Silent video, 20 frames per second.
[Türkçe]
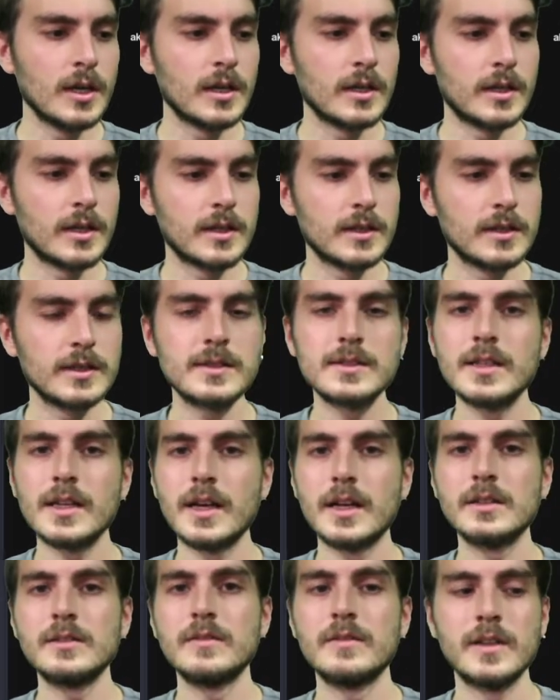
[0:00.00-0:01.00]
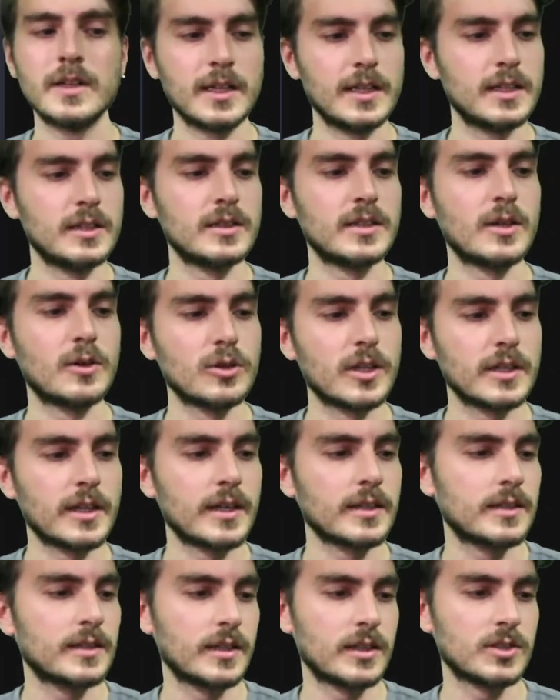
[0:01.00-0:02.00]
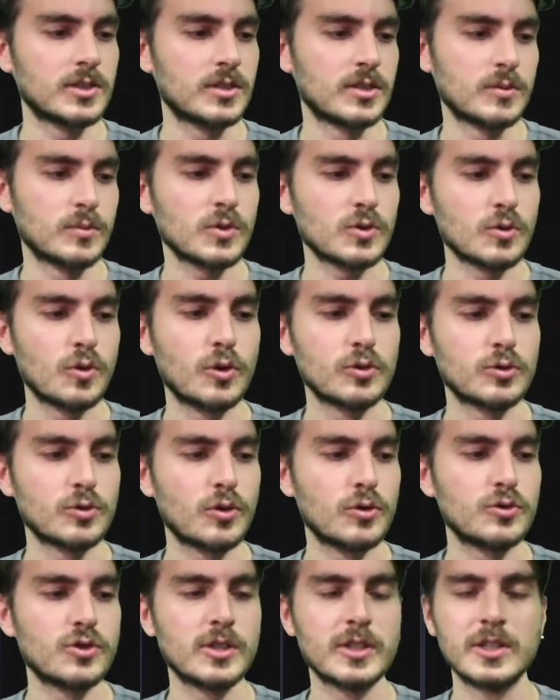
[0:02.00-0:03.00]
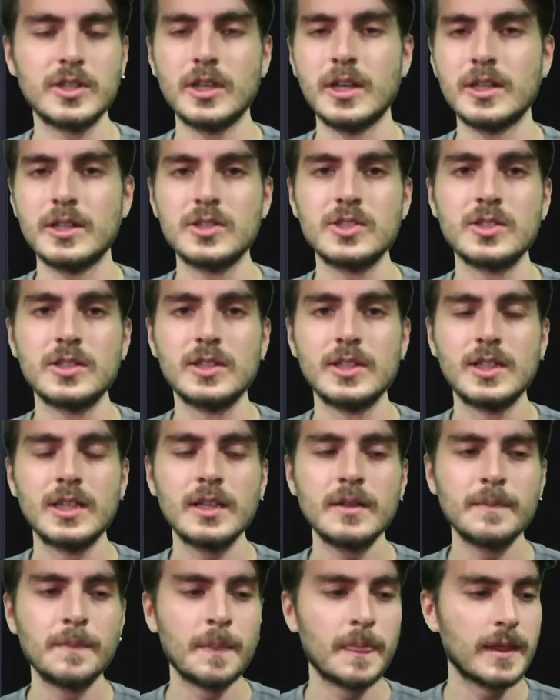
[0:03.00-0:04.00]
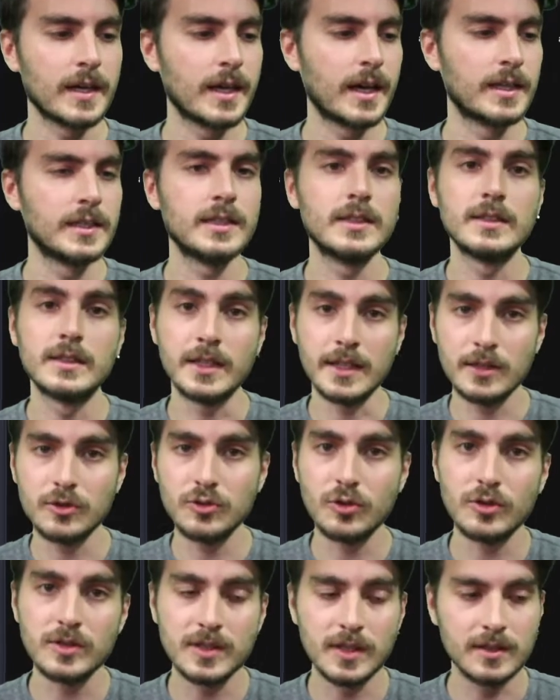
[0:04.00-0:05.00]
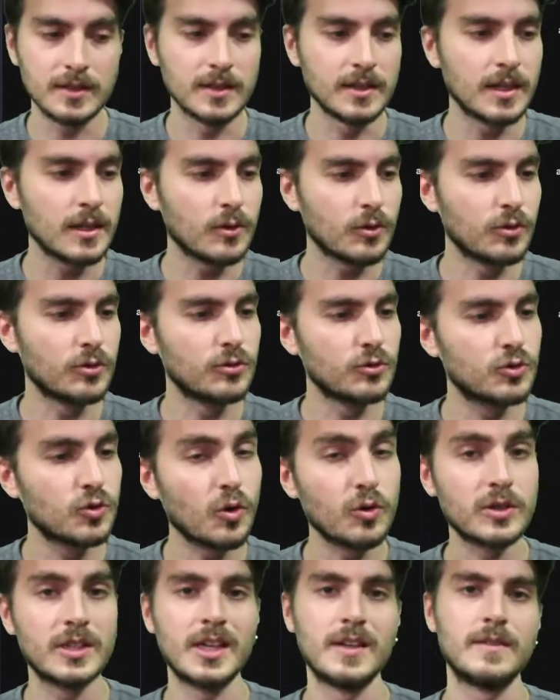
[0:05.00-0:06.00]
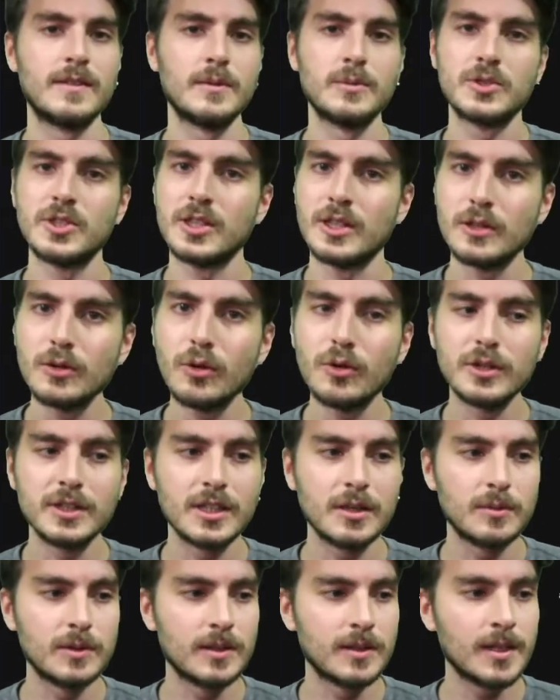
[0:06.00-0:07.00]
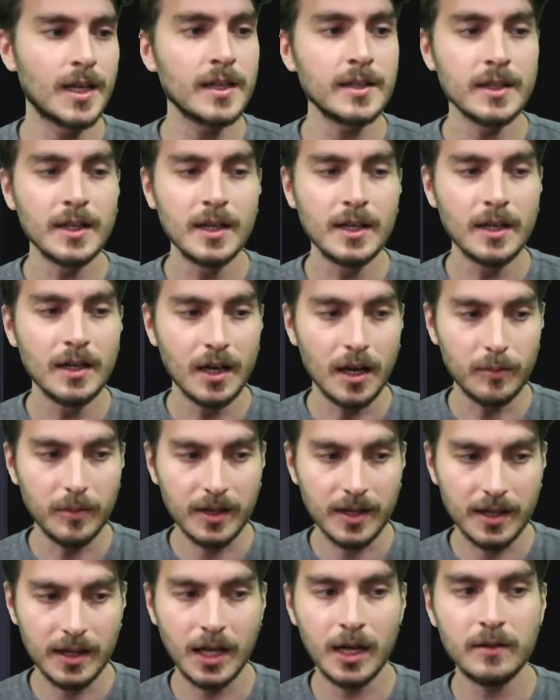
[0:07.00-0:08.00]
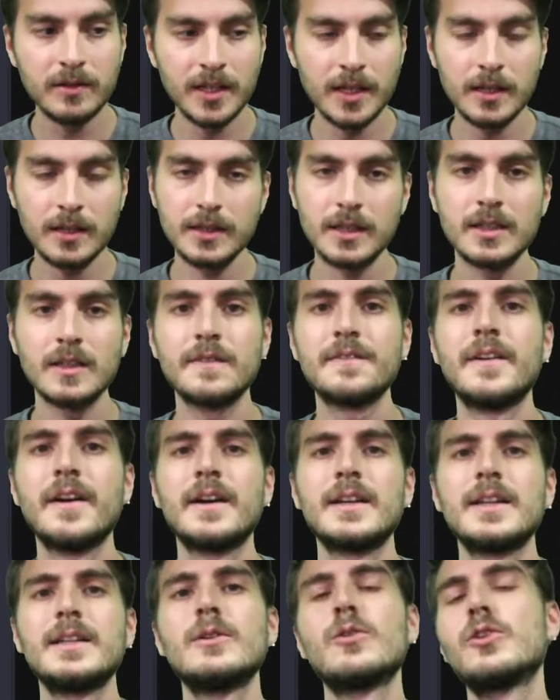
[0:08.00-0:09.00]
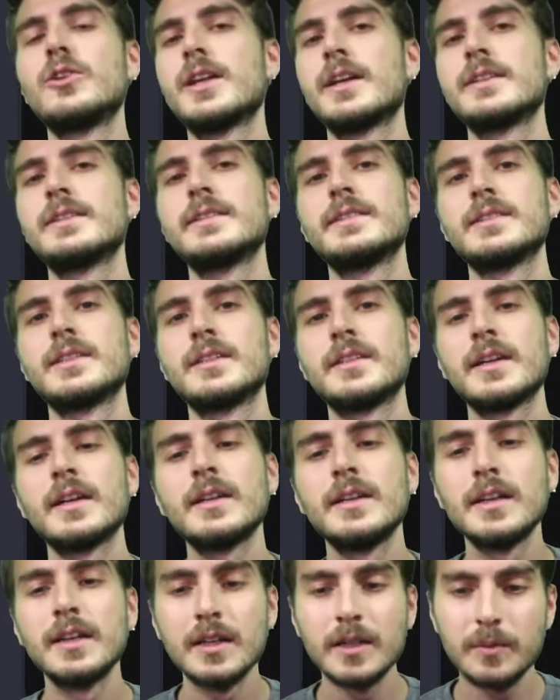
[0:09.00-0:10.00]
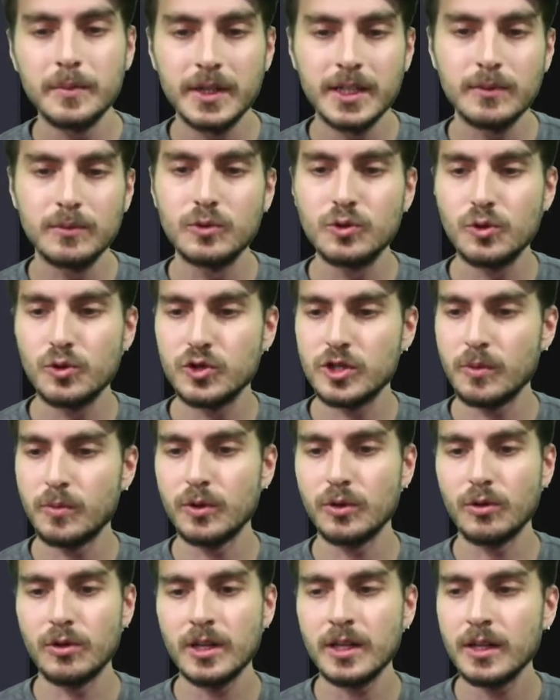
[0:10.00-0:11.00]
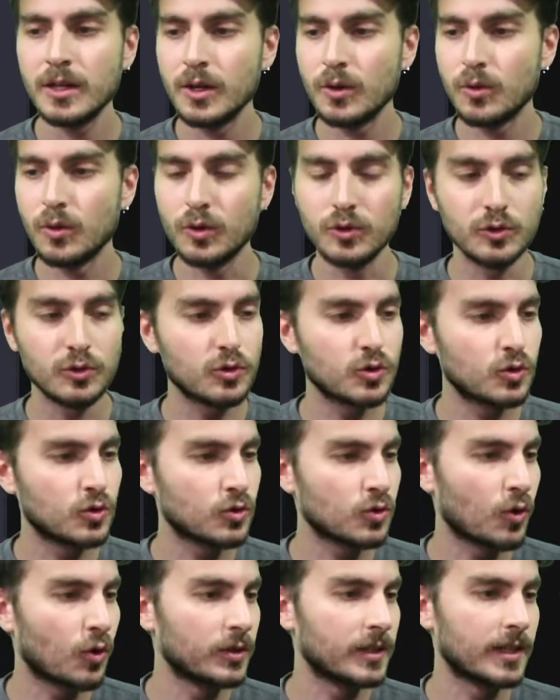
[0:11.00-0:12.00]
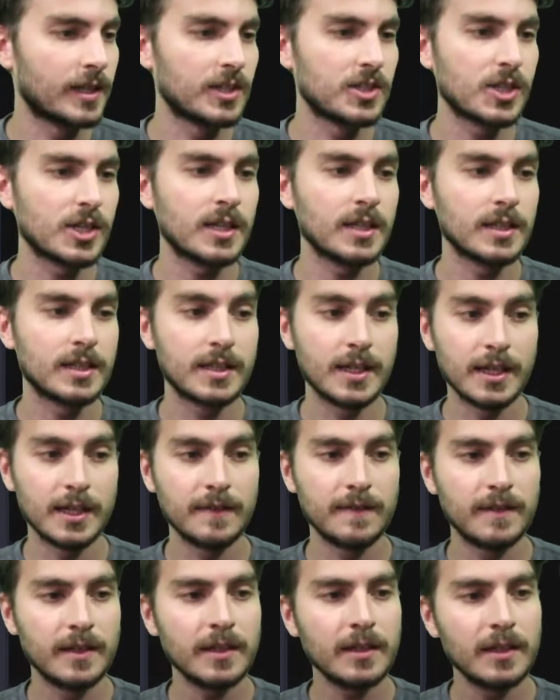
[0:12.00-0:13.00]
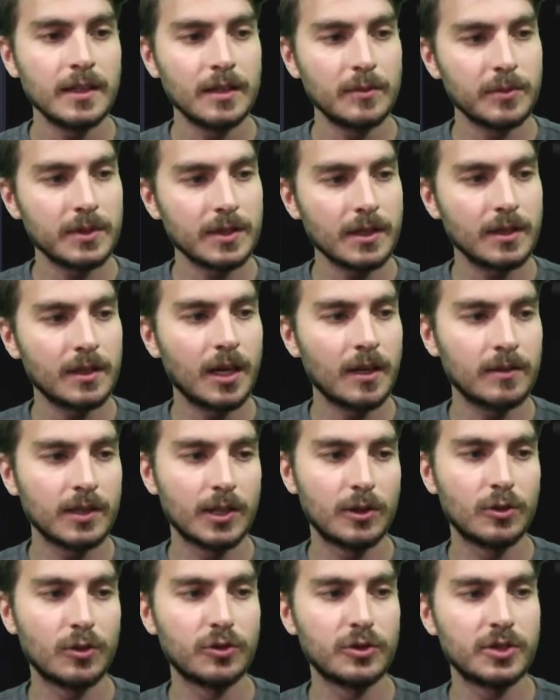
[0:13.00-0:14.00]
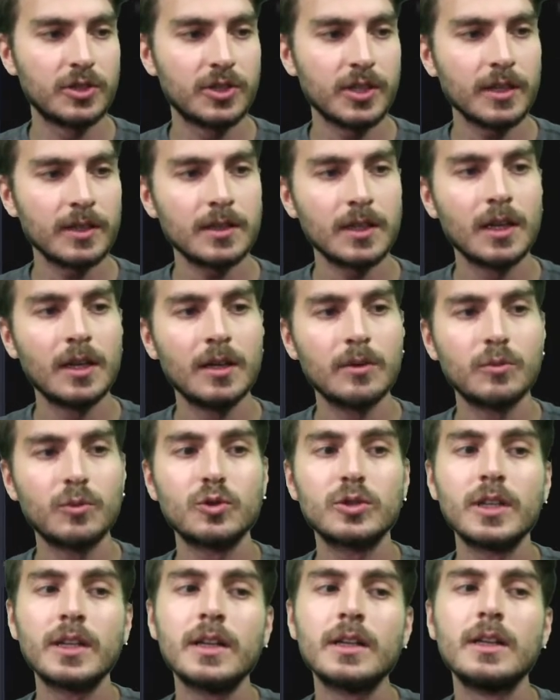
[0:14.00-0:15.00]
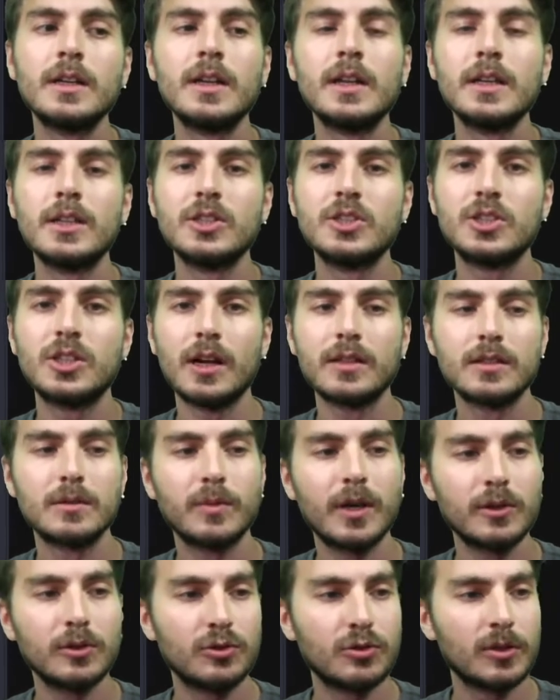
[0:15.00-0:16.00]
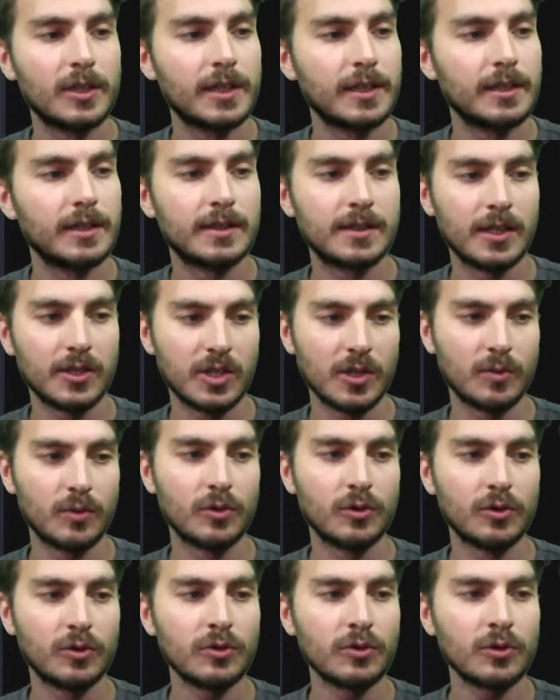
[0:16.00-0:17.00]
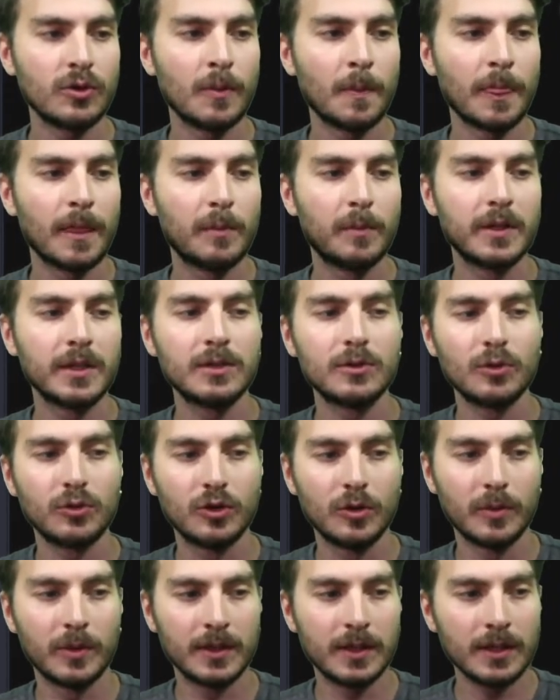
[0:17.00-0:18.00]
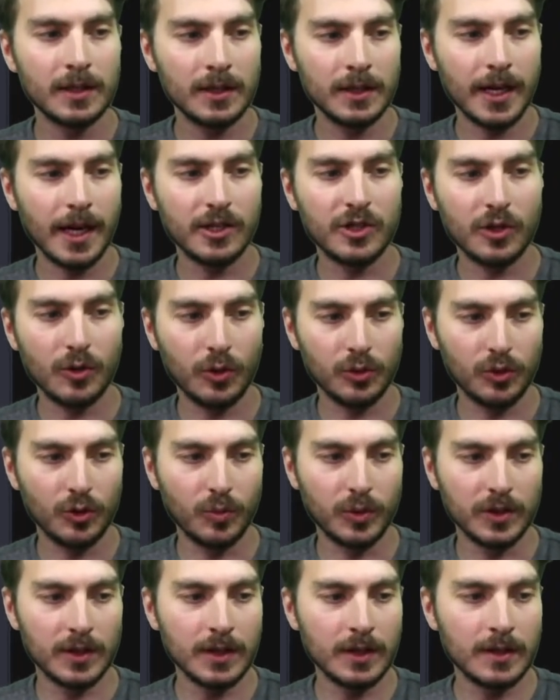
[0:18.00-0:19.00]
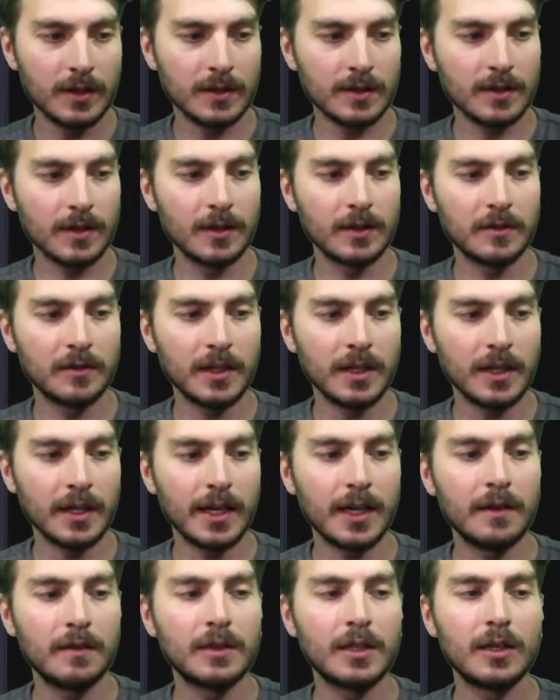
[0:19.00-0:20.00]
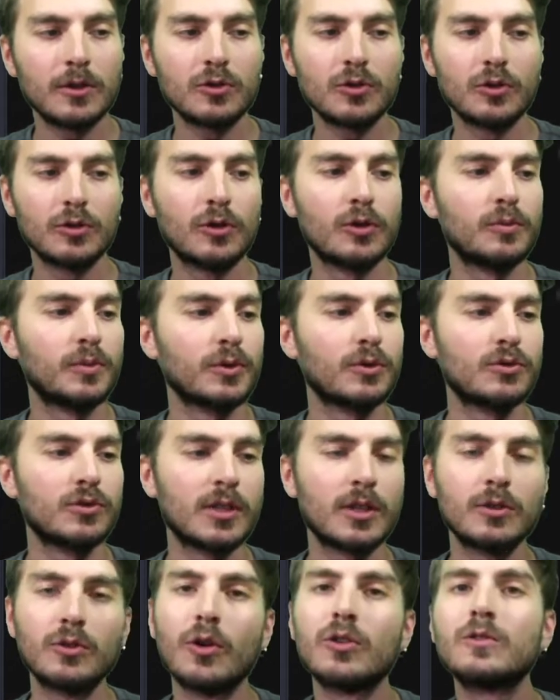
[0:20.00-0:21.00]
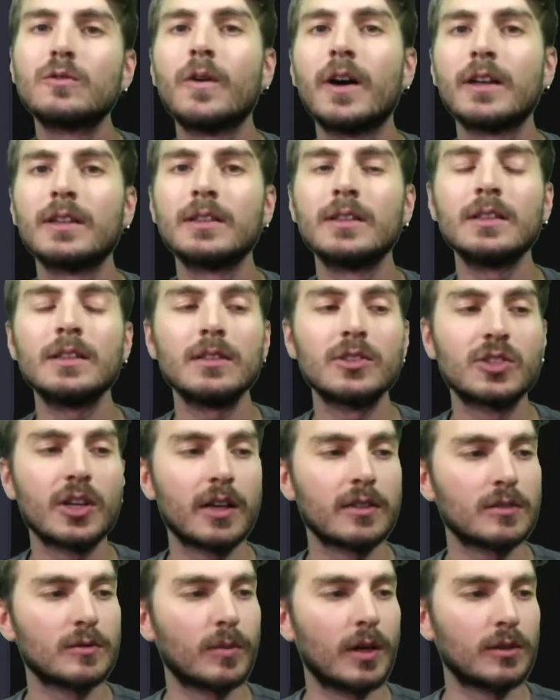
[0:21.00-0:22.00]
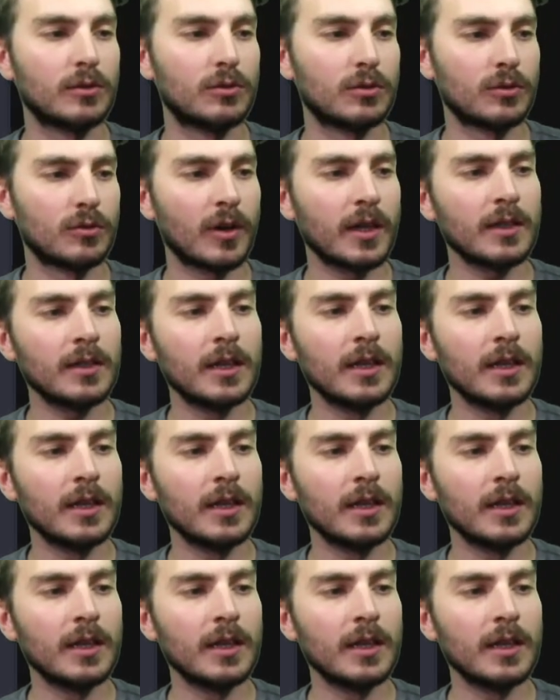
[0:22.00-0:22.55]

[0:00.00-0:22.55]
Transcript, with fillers: E, isteyen ve elinde olan arkadaşlarımız kontrolcü aracılığıyla yani direksiyon setiyle oyunu çok keyifli bir şekilde oynayabilirler. Ama klavye ya da fareyle oynandığında da benim düşünceme göre oyun son derece keyifli. Biz klavyeyle oynayacağız. Burada şanzıman türlerini seçebiliyoruz basit otomatik, gerçek otomatik, sıralı ve H vites kolu olmak üzere 4 farklı şanzıman türü var.